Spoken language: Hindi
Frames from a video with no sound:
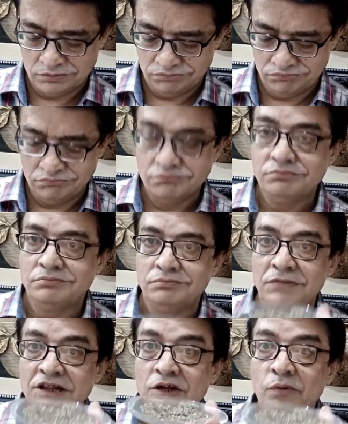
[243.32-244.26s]
और
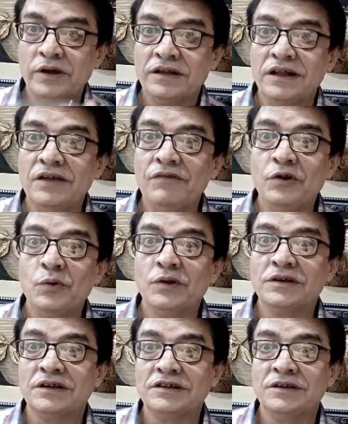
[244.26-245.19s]
मिलता हूँ एक नई
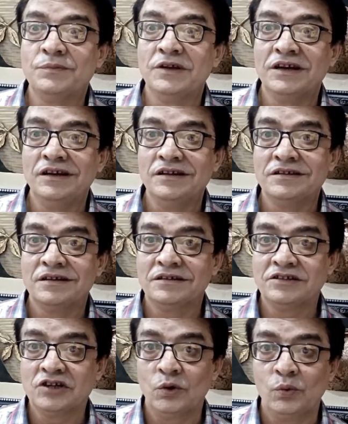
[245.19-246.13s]
वीडियो के साथ जब तक के
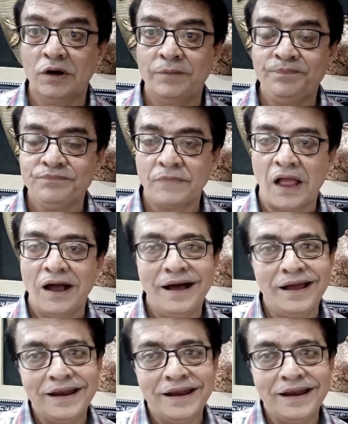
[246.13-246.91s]
लिए इजाज़त चाहूँगा